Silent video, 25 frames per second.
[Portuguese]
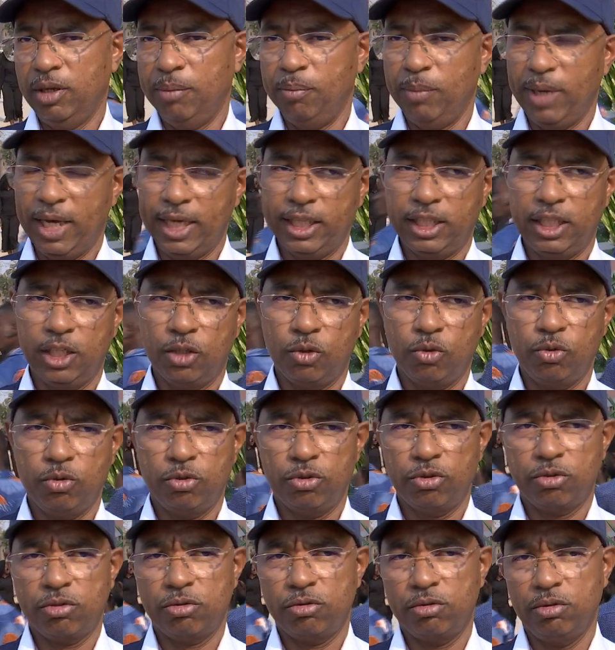
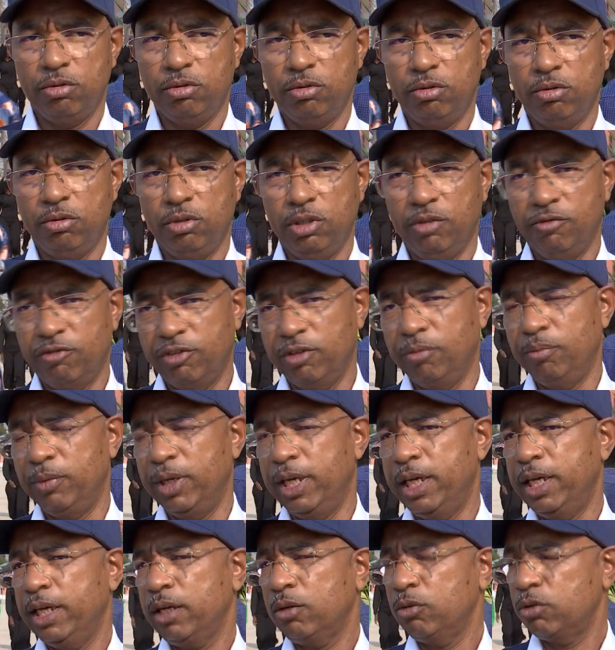médicos, eh,
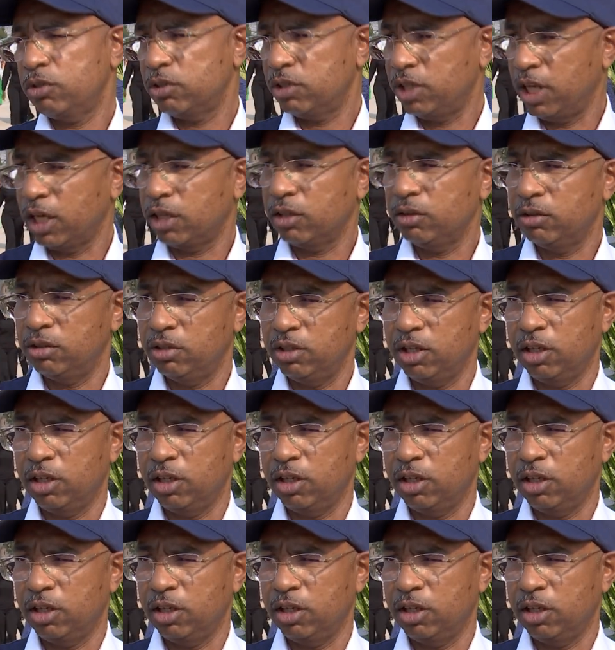enfermeiros, técnicos